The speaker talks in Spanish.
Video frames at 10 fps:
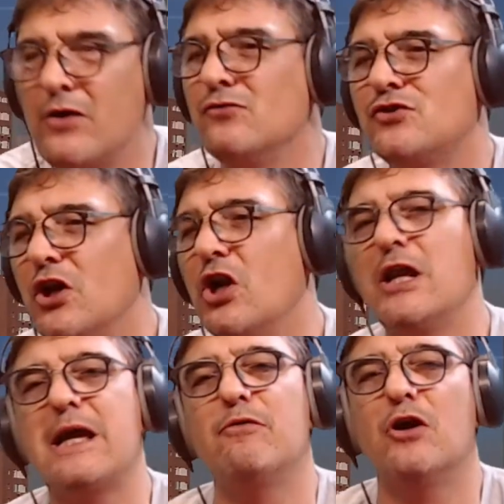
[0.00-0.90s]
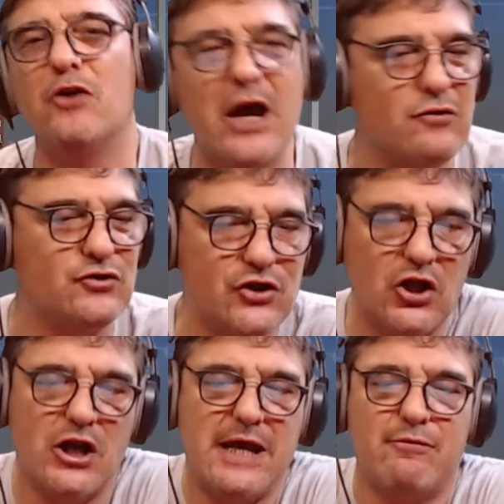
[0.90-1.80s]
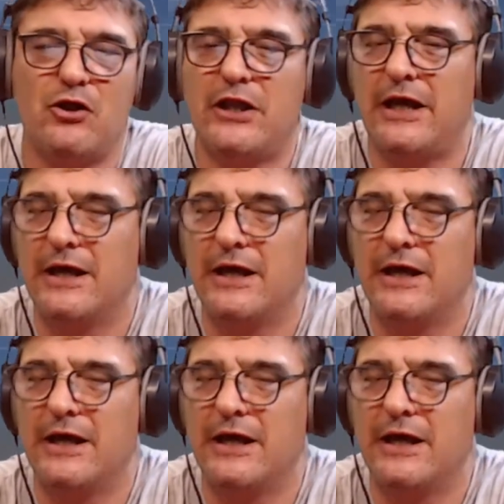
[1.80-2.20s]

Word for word: no hay un solo libro, no hay Una